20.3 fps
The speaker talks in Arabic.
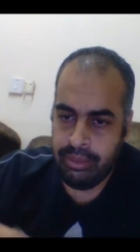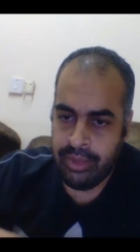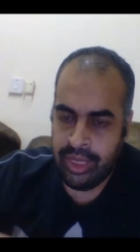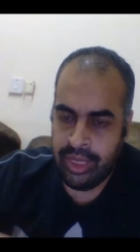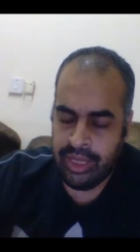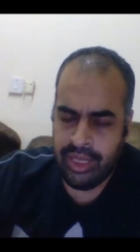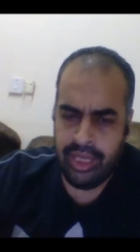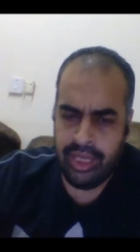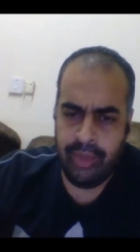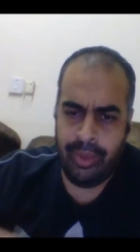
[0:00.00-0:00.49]

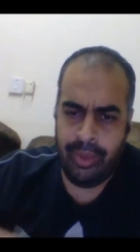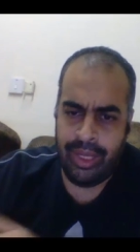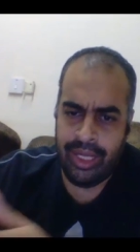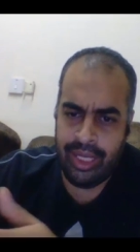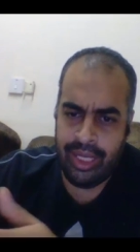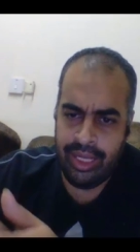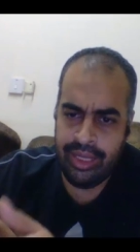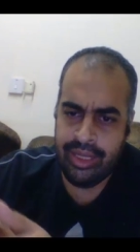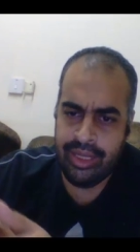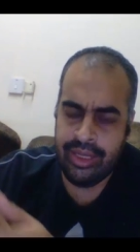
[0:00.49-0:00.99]
تدريب
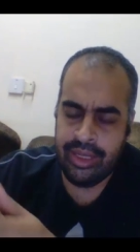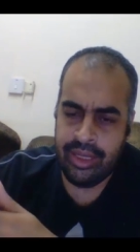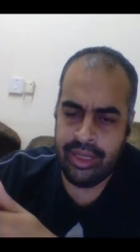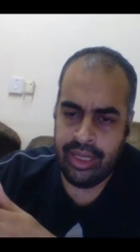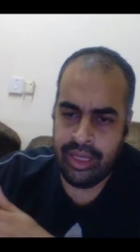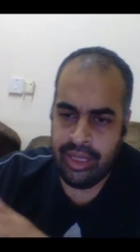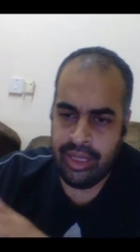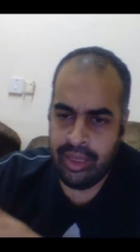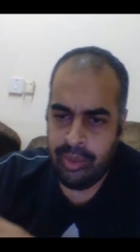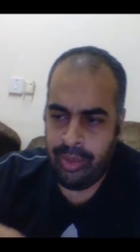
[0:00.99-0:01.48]
على ادنس
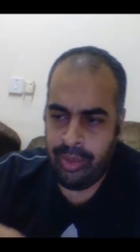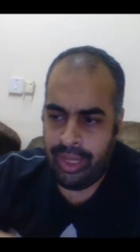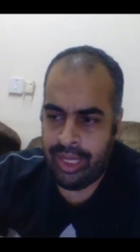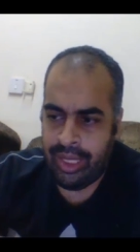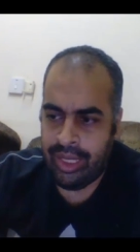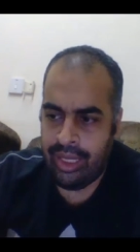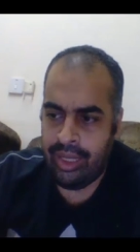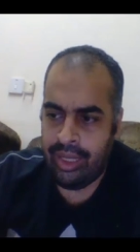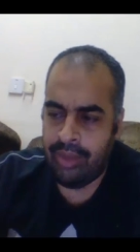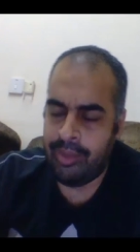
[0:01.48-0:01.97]
تدريب
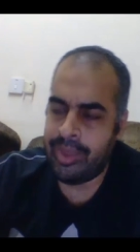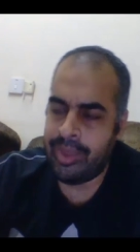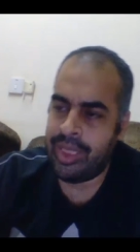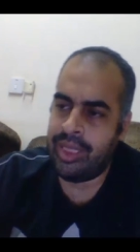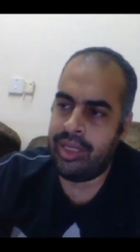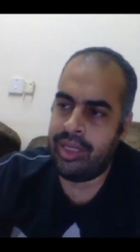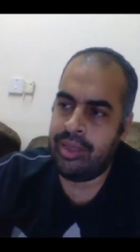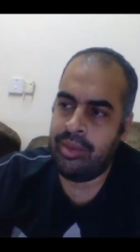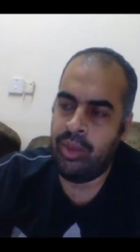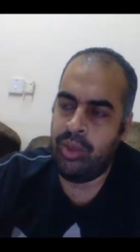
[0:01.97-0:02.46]
على
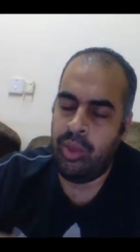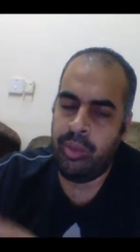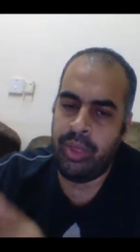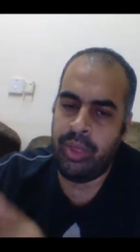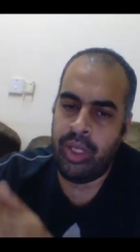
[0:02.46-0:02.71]
مثلا نوع